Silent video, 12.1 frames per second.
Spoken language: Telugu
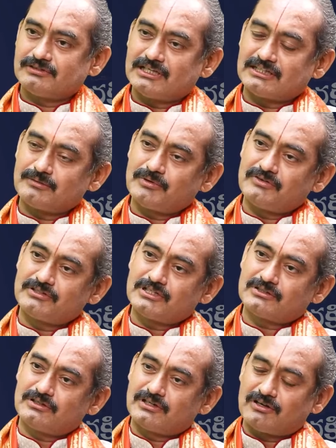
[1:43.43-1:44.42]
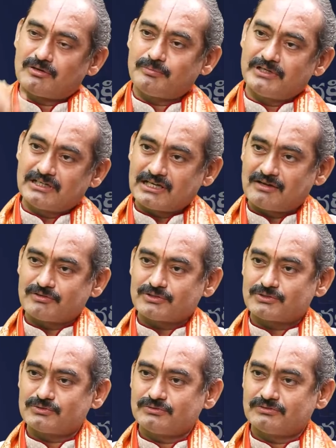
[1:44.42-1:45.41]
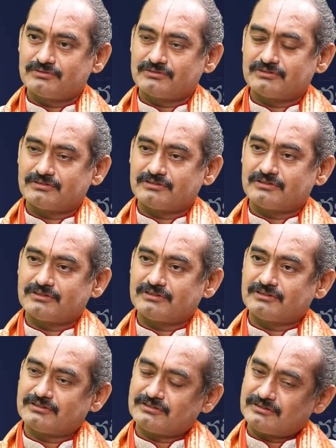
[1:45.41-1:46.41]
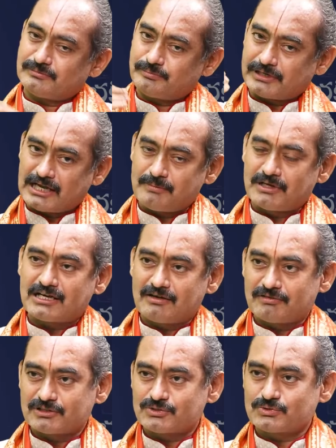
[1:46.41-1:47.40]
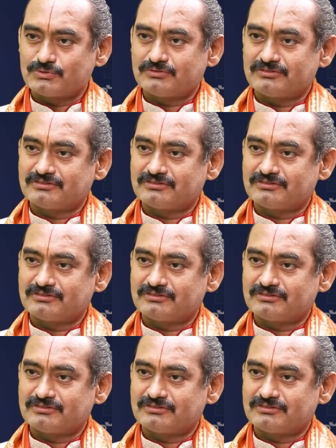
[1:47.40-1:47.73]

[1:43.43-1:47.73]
లేకపోతే భవిష్యత్తులో డెవలప్మెంట్ కావచ్చు ప్రేమ కావచ్చు